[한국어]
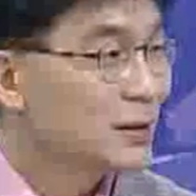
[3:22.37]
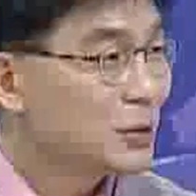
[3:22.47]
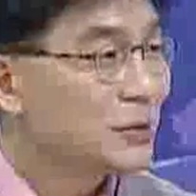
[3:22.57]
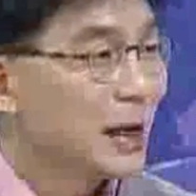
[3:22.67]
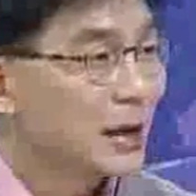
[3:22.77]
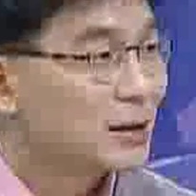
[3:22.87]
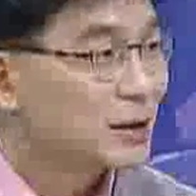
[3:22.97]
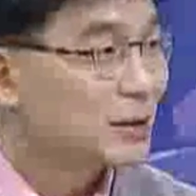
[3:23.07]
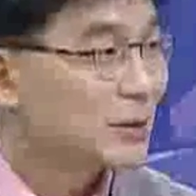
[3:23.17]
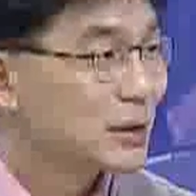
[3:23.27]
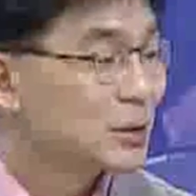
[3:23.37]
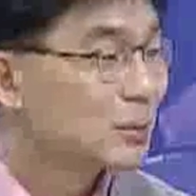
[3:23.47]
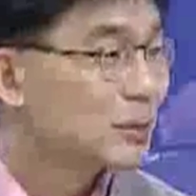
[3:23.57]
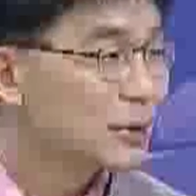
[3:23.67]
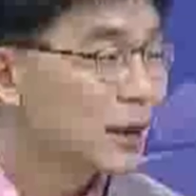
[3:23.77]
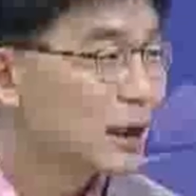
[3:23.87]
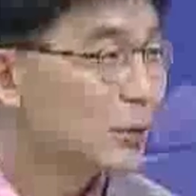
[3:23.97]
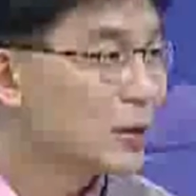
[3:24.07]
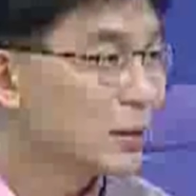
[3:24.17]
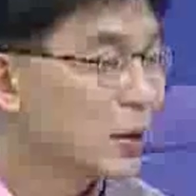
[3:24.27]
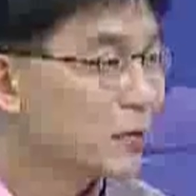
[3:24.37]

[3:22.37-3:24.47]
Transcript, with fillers: 좀 다른 측면에서 좀 생각해 본다면